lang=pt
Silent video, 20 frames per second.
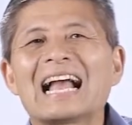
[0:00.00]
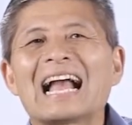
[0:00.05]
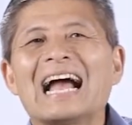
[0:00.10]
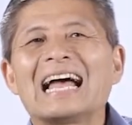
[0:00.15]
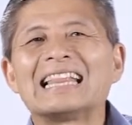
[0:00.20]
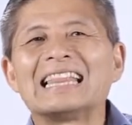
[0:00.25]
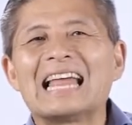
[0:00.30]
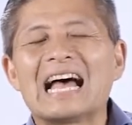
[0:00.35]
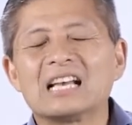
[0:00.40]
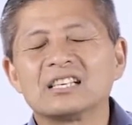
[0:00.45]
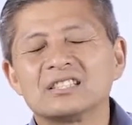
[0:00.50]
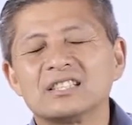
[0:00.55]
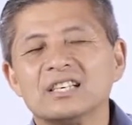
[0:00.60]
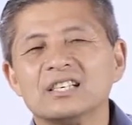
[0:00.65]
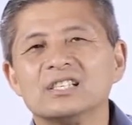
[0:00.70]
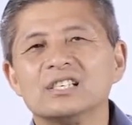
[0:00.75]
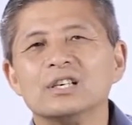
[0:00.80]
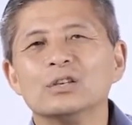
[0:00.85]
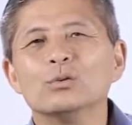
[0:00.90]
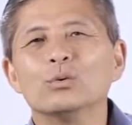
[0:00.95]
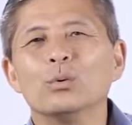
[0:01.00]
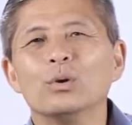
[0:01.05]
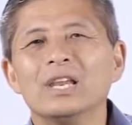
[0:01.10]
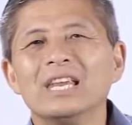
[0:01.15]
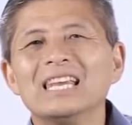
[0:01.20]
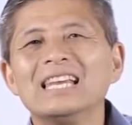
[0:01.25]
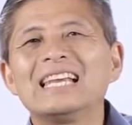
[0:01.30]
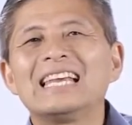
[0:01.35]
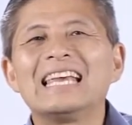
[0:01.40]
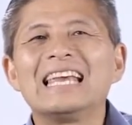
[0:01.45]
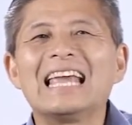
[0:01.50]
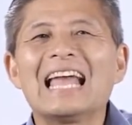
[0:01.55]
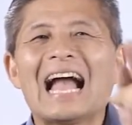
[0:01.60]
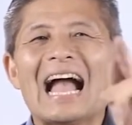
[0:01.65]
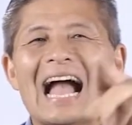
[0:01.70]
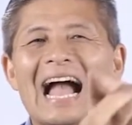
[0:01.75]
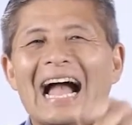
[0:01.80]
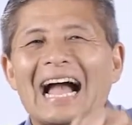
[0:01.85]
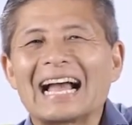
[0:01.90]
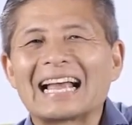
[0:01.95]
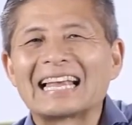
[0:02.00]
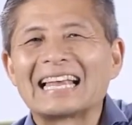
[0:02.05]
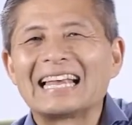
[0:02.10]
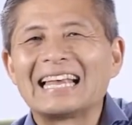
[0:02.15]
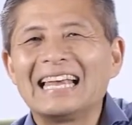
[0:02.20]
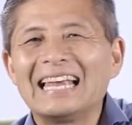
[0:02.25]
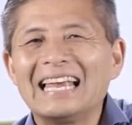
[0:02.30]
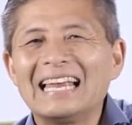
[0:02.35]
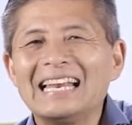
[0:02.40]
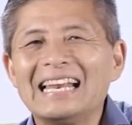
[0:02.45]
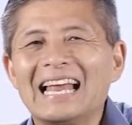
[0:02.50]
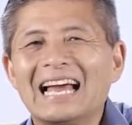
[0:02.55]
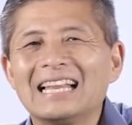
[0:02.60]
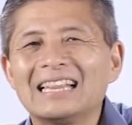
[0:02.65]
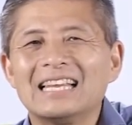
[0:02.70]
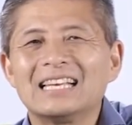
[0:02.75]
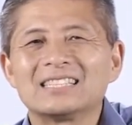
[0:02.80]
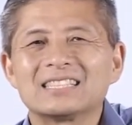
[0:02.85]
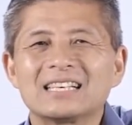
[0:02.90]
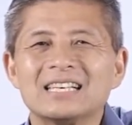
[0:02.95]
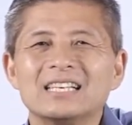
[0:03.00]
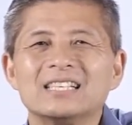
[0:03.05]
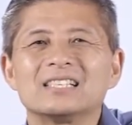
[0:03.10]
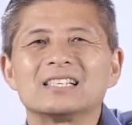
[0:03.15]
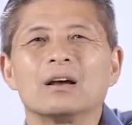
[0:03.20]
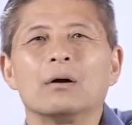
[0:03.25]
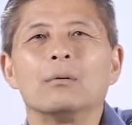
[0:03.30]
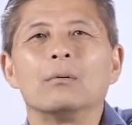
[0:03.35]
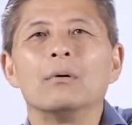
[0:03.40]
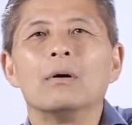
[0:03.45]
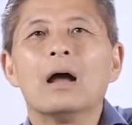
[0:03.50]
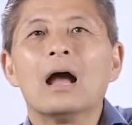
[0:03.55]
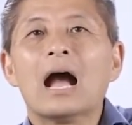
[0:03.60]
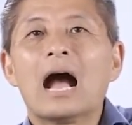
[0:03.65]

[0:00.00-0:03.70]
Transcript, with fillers: cadastre-se no link aqui na descrição.